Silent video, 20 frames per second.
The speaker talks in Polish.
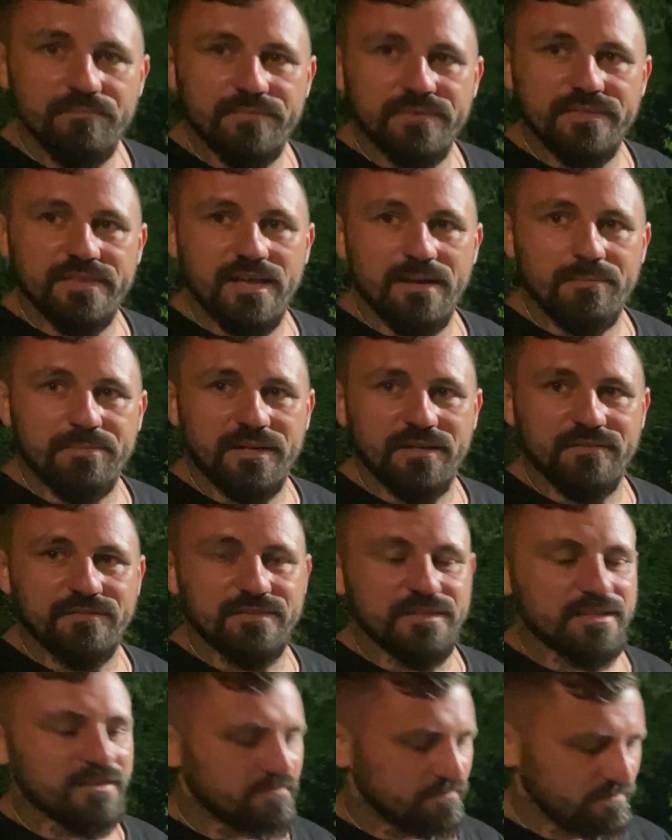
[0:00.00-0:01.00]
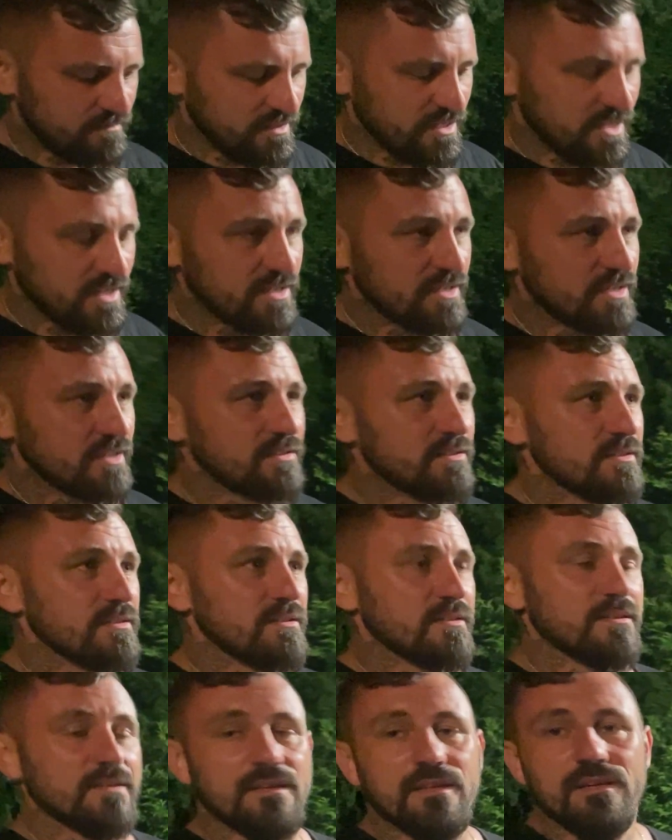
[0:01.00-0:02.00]
naprawdę daje radę.
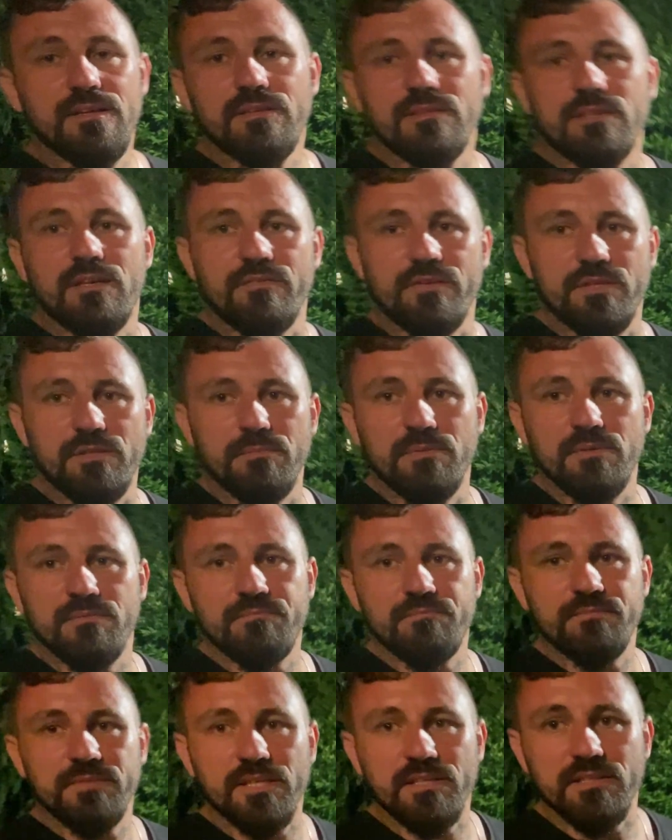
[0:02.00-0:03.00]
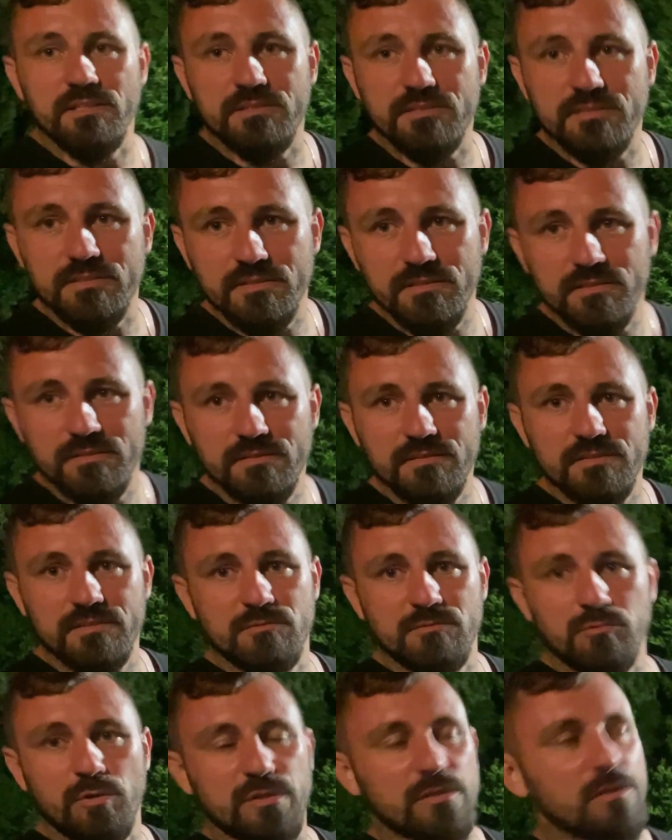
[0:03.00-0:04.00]
No wiadomo, jak jest
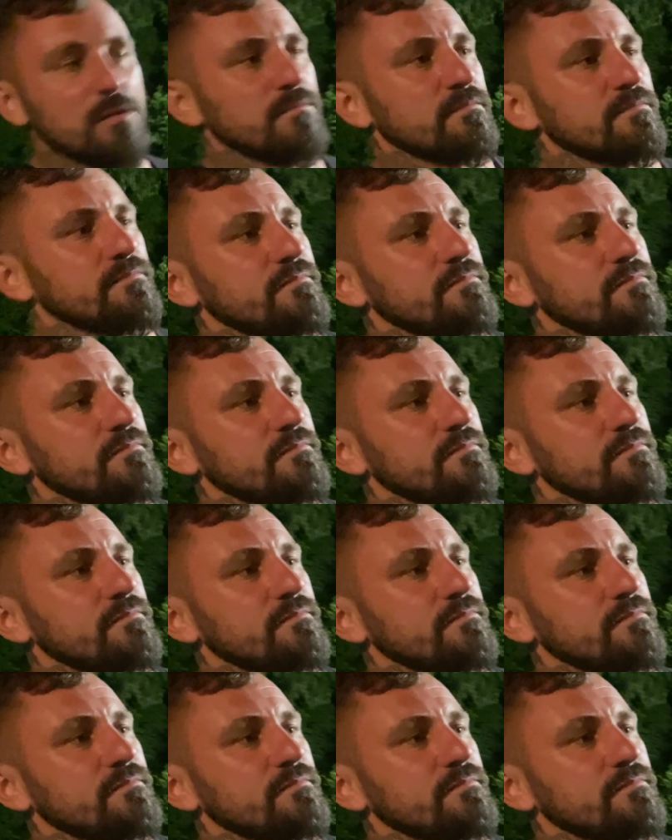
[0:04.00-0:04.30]
złoto,